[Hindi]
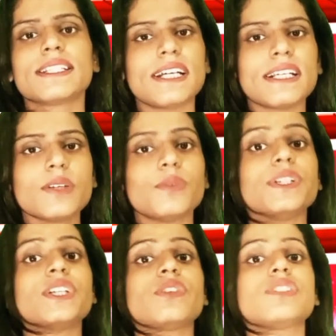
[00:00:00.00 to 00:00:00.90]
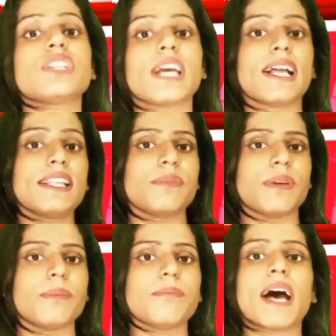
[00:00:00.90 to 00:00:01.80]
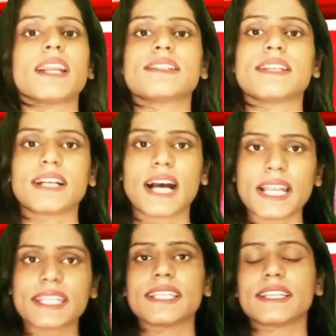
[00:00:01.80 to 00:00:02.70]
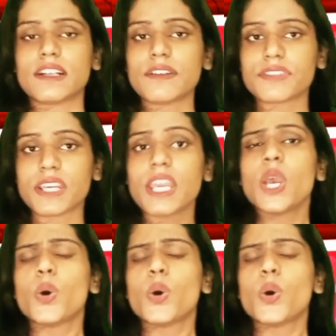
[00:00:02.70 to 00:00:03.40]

सन 1946 में भारत सरकार की तरफ से